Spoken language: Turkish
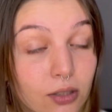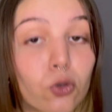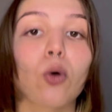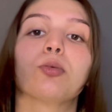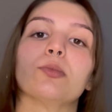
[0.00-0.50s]

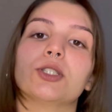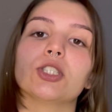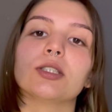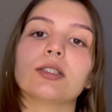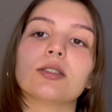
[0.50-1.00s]
toplum
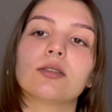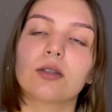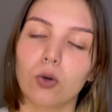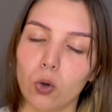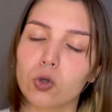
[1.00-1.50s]
içindir.
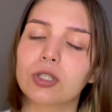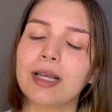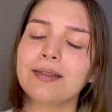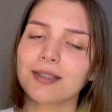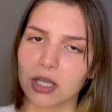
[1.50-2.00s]
O
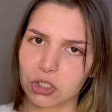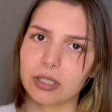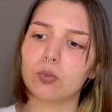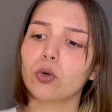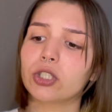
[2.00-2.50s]
yüzden
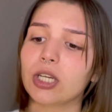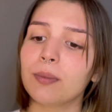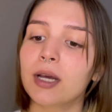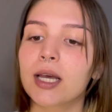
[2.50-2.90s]
saçlarımı boyayacağım.